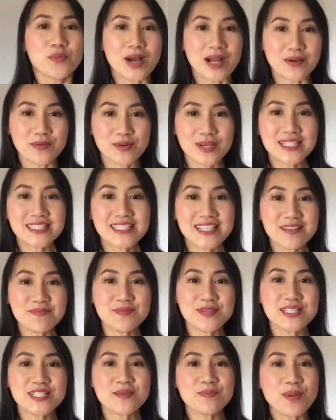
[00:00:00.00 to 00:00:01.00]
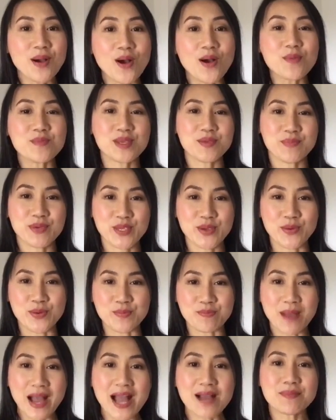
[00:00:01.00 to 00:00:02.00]
หวังว่าคลิปนี้จะพอมีประโยช
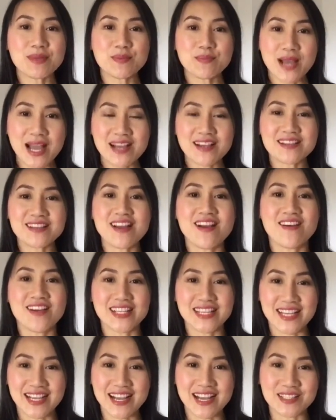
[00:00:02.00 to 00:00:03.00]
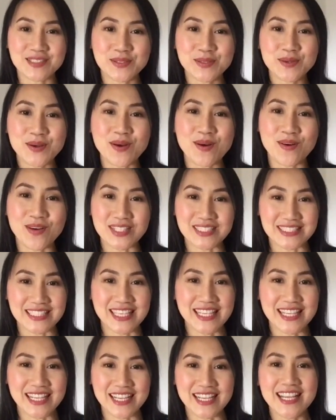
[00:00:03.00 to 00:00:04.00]
น์บ้างไม่มากก็น้อยนะคะทุกคน
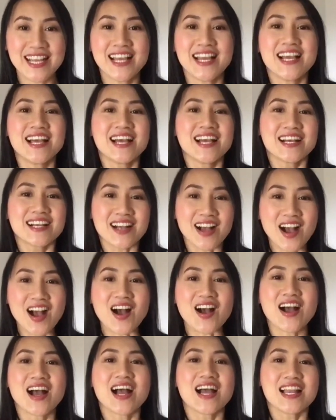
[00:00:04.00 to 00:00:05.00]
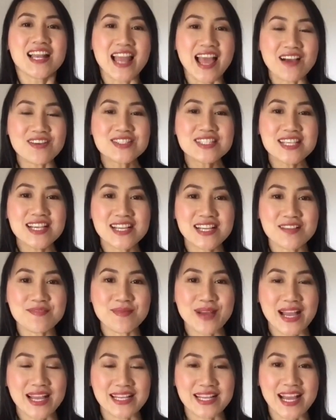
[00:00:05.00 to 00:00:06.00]
ก็แล้วเจอกัน
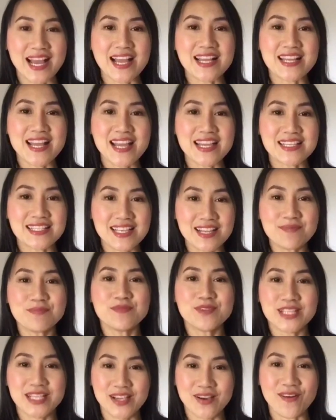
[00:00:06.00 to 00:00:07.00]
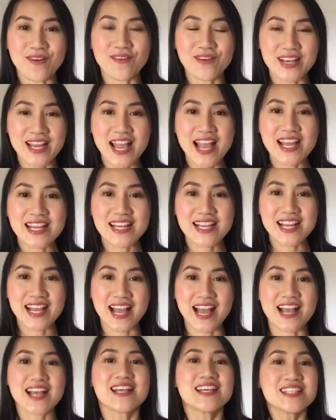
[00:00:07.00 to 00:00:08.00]
ใหม่นะคะในคลิปวิดีโอหน้านะ
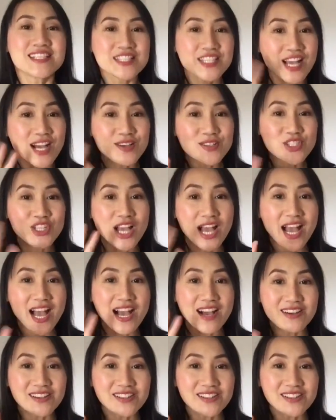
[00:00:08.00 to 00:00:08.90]
คะเช้าเช้า